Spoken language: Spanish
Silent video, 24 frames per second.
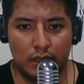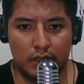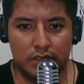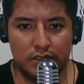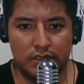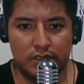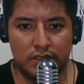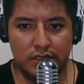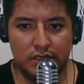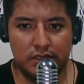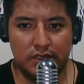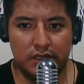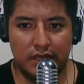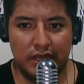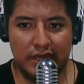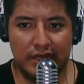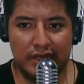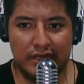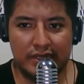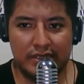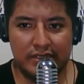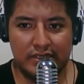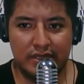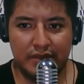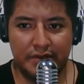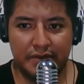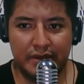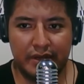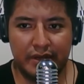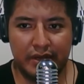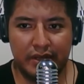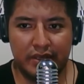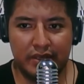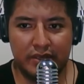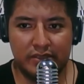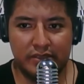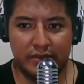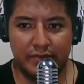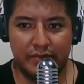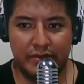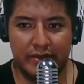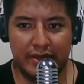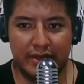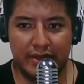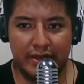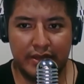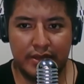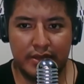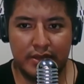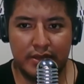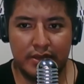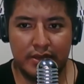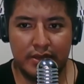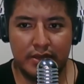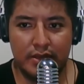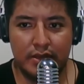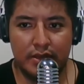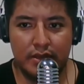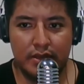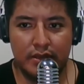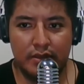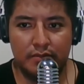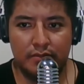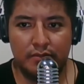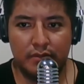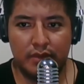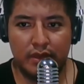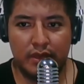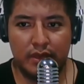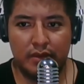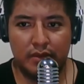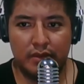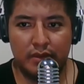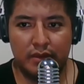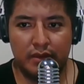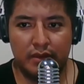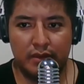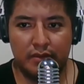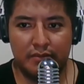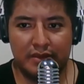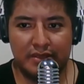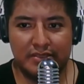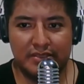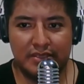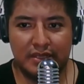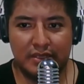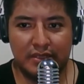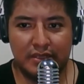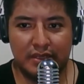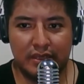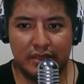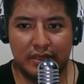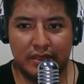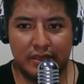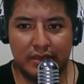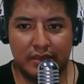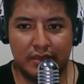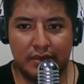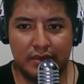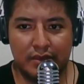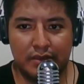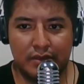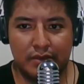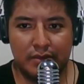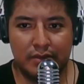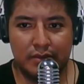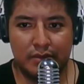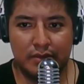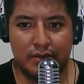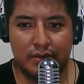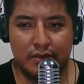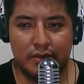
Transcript: Sí, sí, alcancé a ver aquí esta pelea. Me bastante.